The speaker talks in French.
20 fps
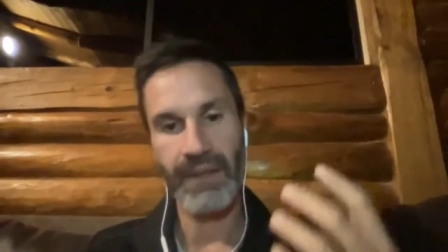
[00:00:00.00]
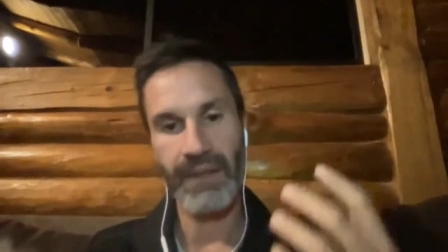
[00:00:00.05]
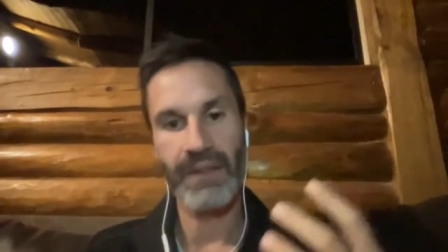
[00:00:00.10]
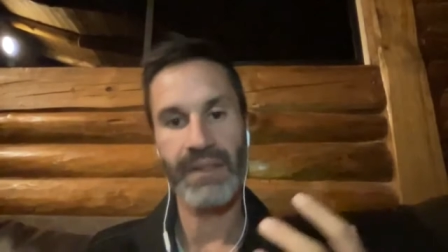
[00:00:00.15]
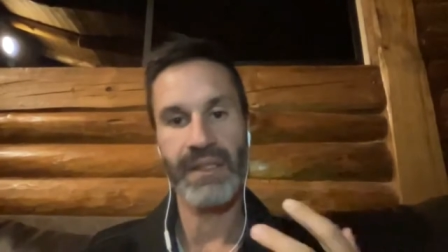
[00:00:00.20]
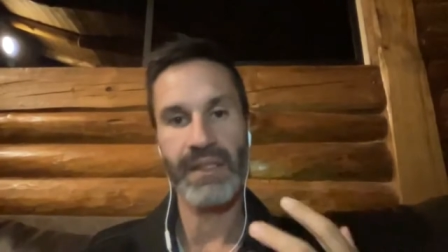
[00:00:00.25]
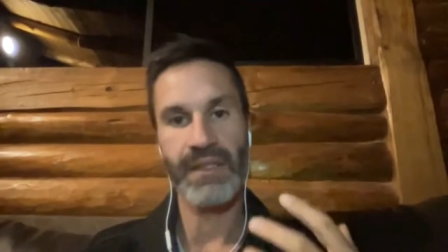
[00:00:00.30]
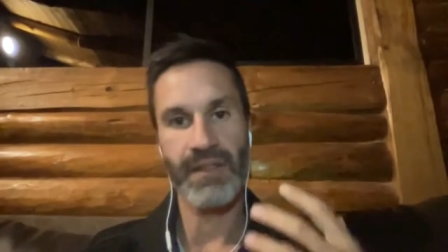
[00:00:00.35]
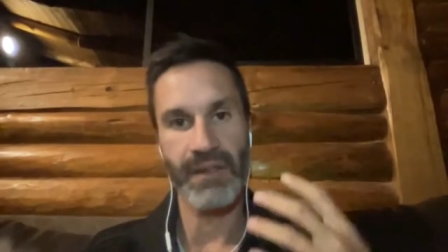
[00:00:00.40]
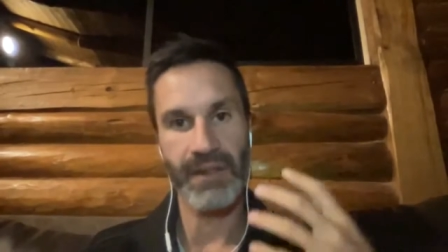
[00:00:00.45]

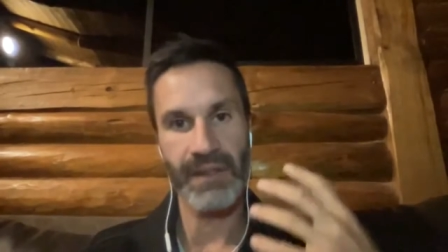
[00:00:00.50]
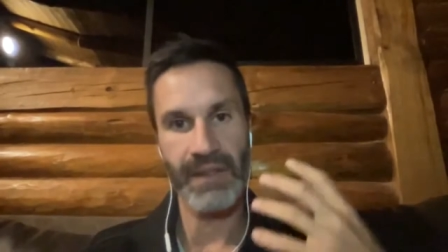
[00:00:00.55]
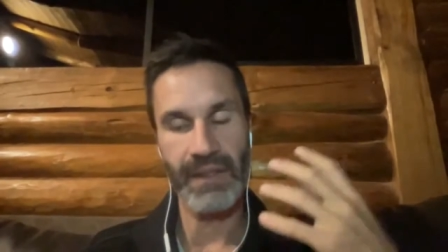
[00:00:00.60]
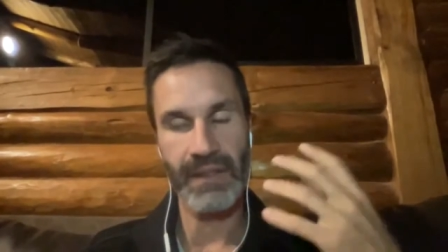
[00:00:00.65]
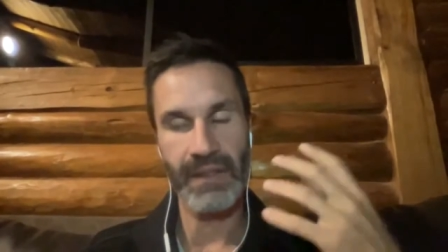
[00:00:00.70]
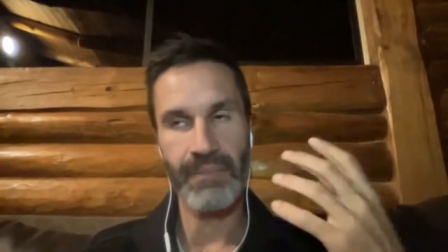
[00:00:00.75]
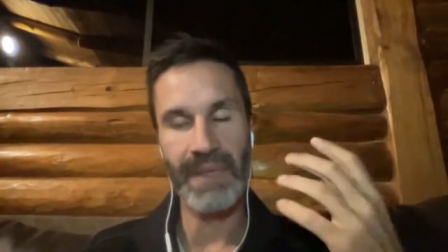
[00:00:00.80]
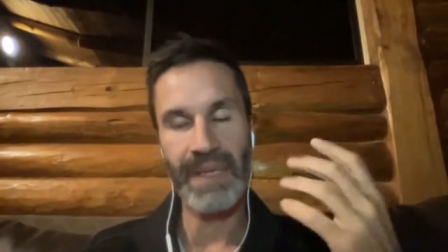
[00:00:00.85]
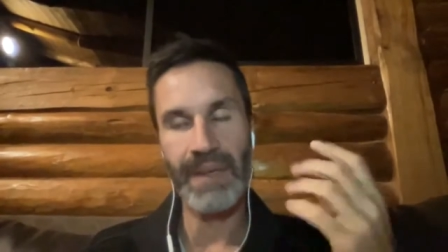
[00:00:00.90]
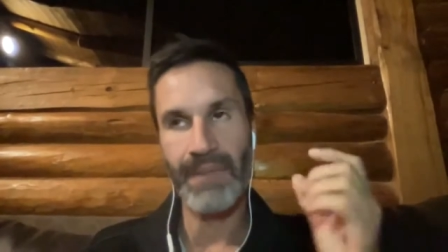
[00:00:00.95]
c'est ça.
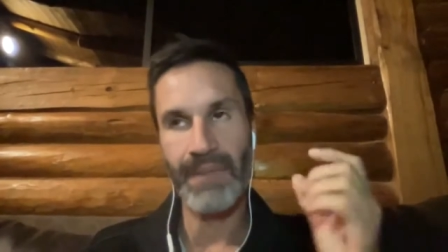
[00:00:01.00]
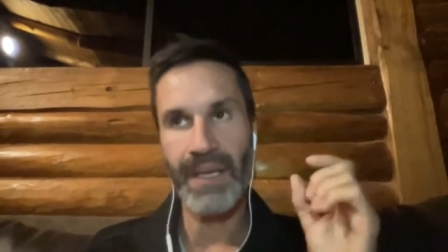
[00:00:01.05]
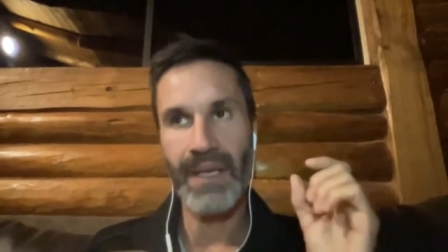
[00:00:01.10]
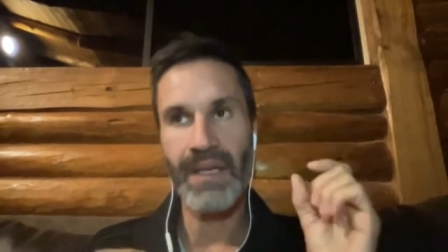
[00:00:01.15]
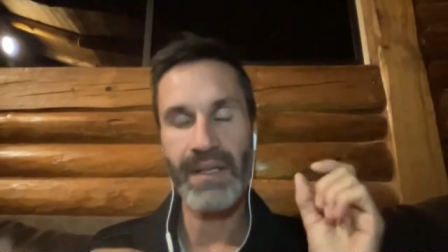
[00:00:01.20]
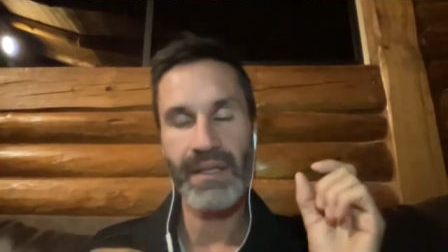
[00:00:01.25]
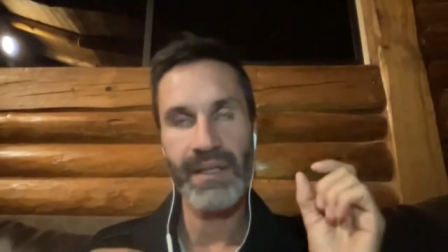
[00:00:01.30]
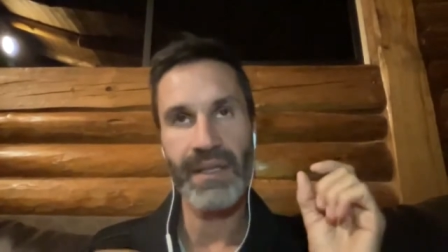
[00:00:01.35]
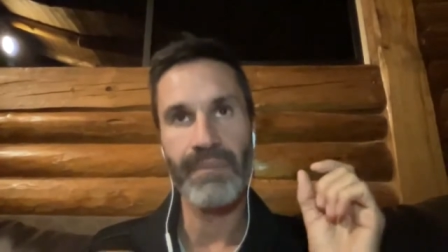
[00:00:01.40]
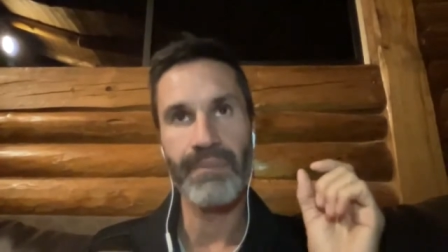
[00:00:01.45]
Mais,
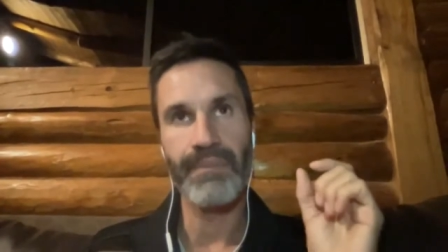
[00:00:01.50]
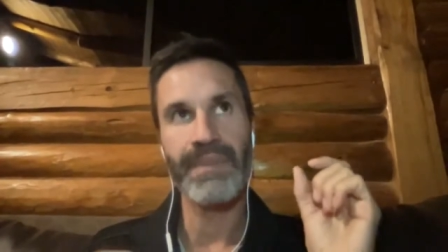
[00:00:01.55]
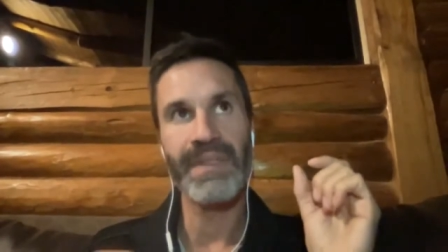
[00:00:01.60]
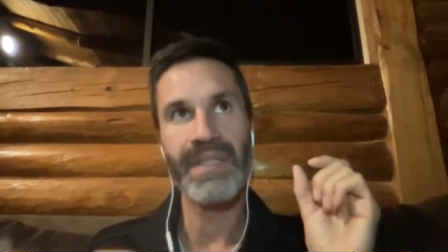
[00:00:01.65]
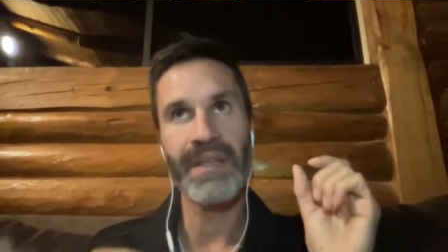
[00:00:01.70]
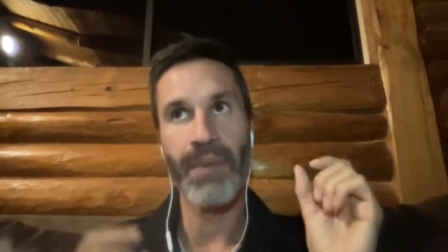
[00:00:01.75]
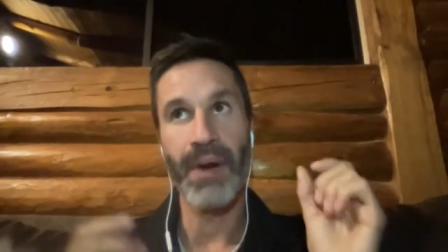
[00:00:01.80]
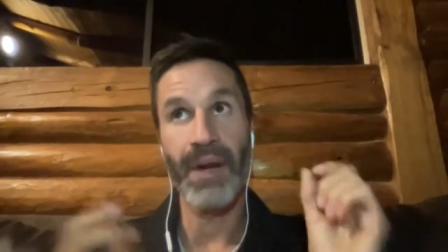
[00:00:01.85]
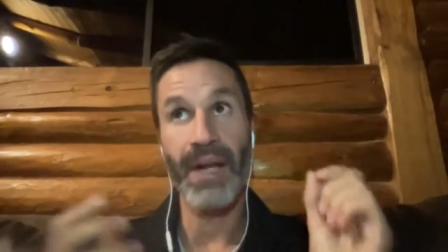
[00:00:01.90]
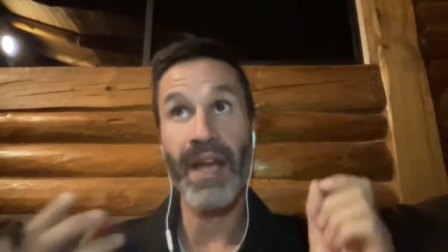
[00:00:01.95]
mais
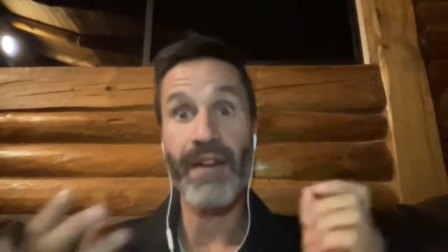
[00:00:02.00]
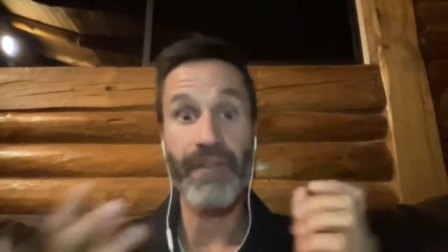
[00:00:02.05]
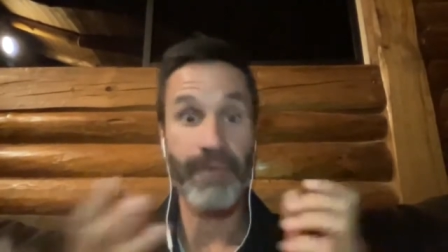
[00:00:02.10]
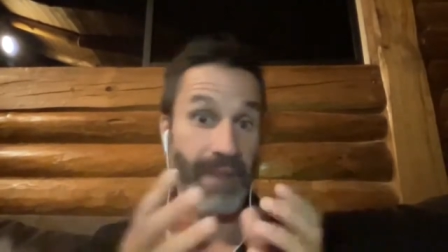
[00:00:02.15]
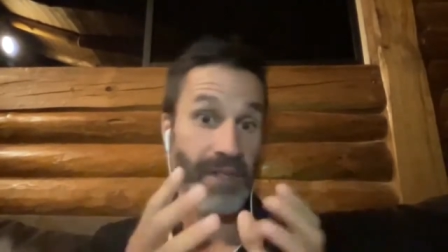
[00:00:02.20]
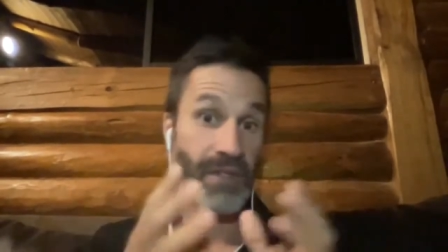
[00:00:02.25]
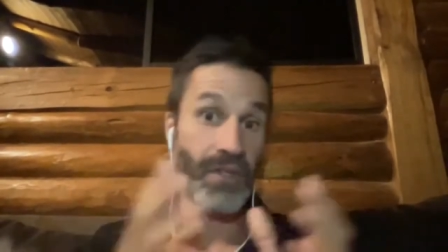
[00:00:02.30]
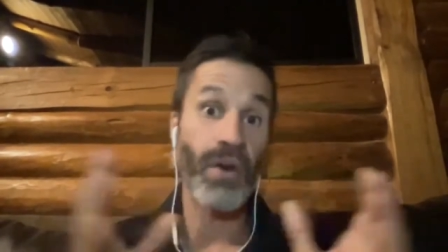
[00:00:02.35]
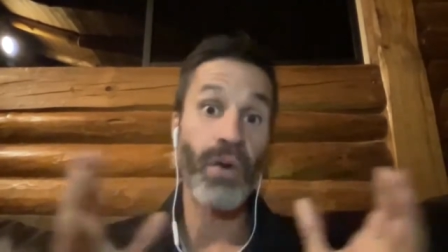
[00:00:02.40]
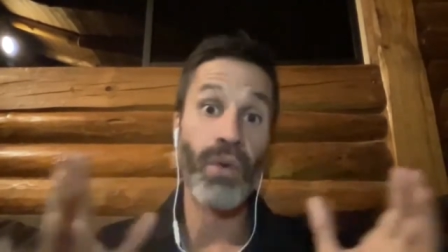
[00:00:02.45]
c'est pas grave
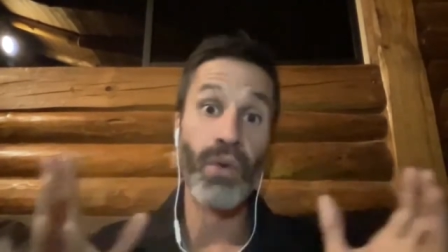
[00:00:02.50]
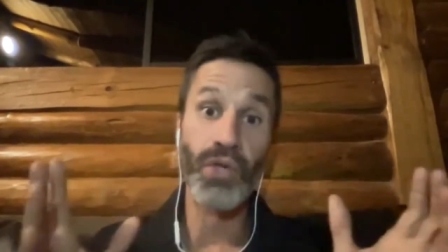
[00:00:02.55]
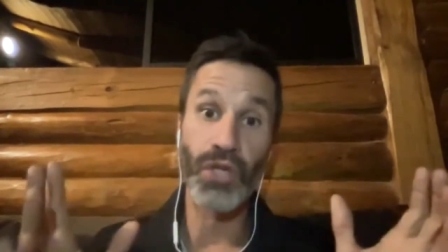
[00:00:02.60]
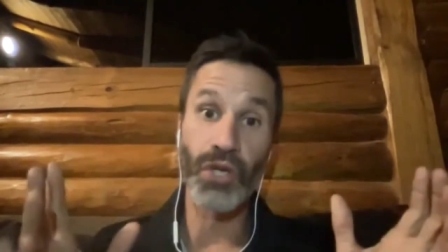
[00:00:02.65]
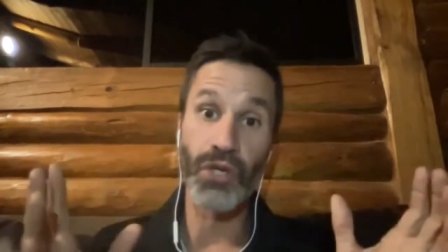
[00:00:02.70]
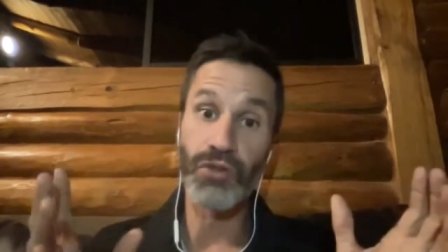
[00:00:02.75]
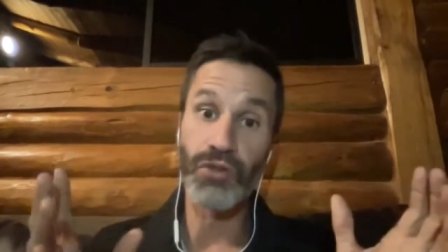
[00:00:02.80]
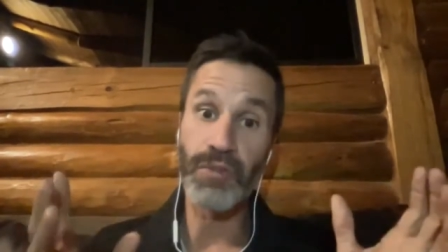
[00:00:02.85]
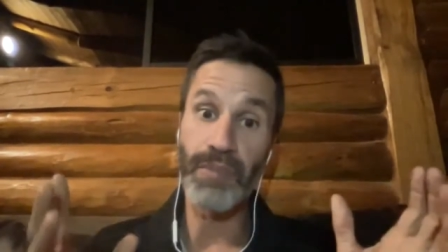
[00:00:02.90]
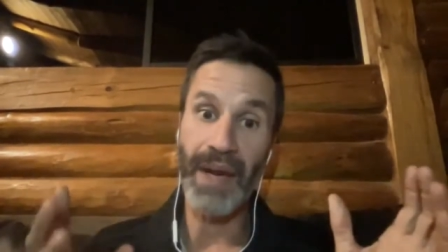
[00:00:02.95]
parce
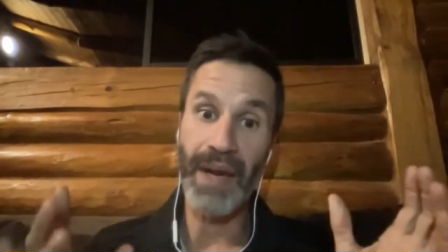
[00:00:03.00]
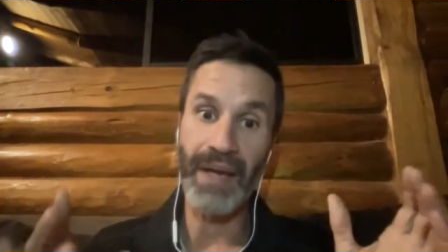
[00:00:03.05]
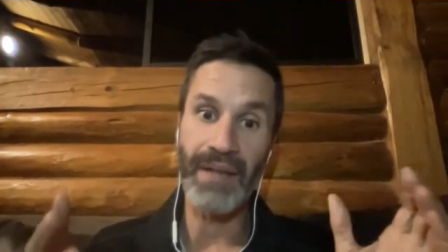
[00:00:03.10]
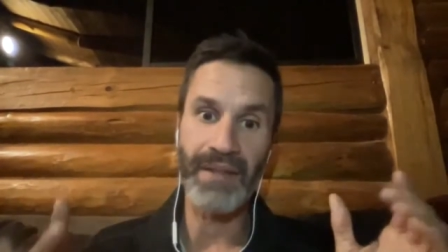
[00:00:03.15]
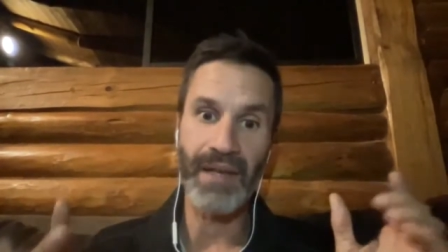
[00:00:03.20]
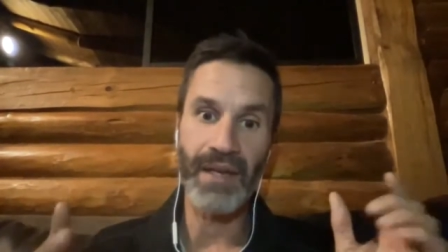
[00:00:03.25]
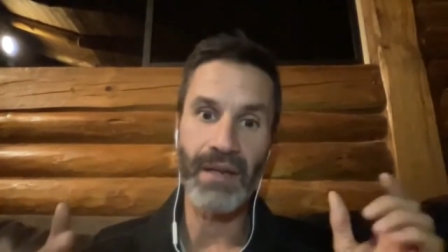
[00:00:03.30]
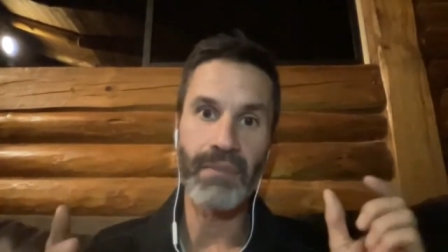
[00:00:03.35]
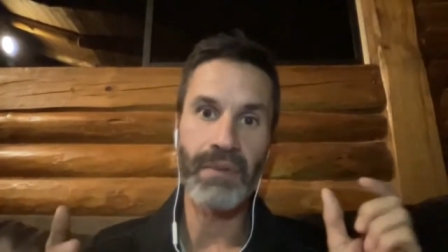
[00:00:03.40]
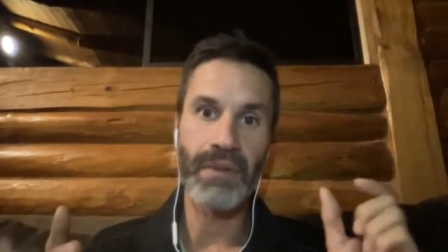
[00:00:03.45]
qu'aujourd'hui, par
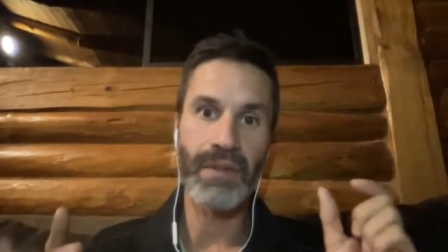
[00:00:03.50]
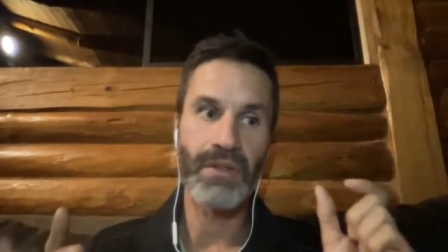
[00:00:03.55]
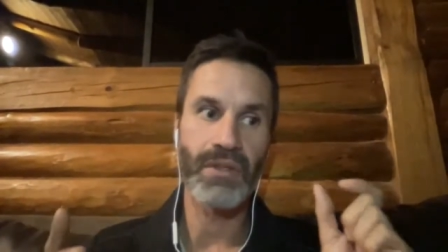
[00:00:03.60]
exemple,